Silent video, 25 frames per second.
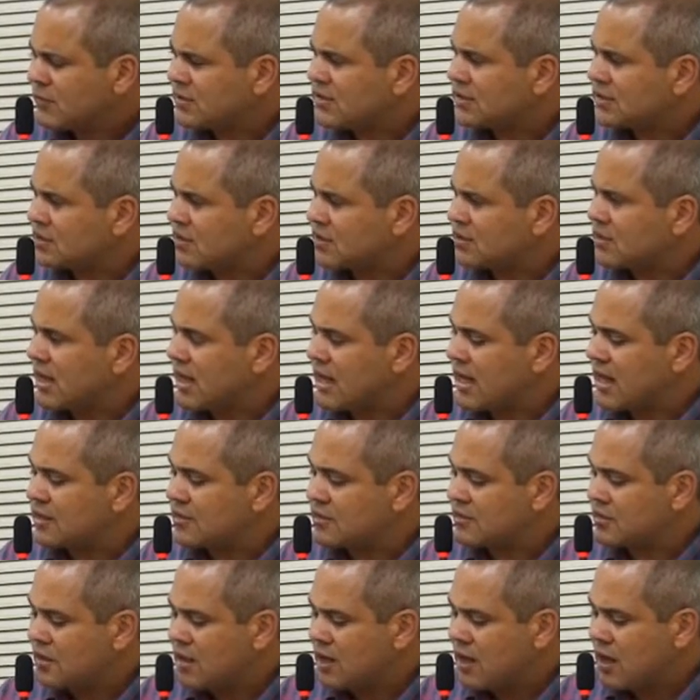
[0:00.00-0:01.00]

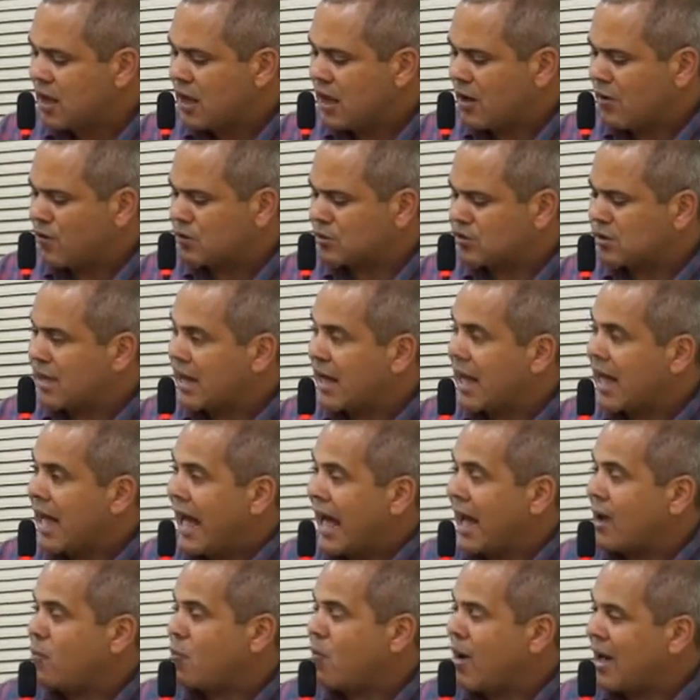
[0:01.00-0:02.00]
cidade onde a,
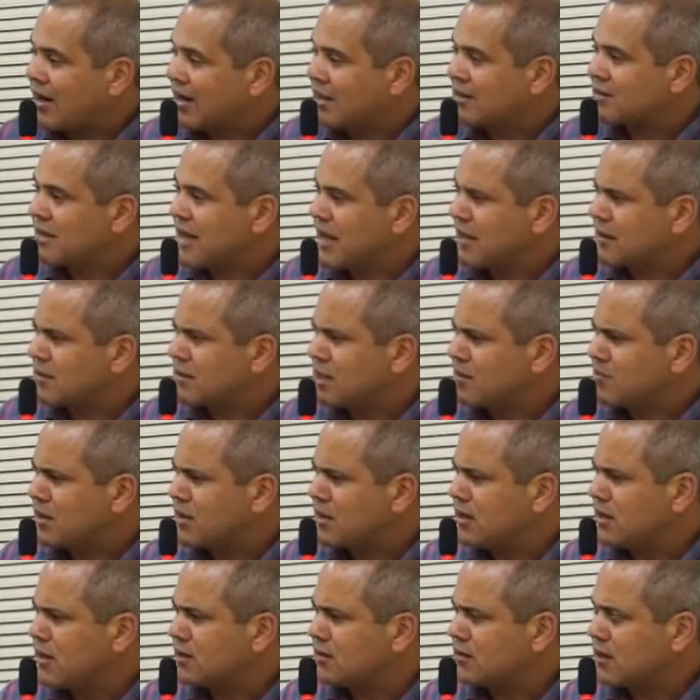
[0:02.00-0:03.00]
a qualidade da
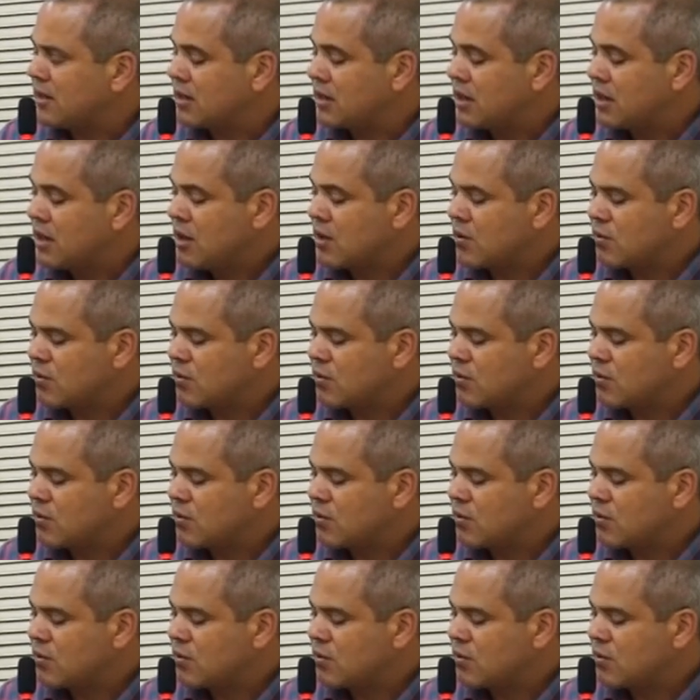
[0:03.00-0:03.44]
merenda,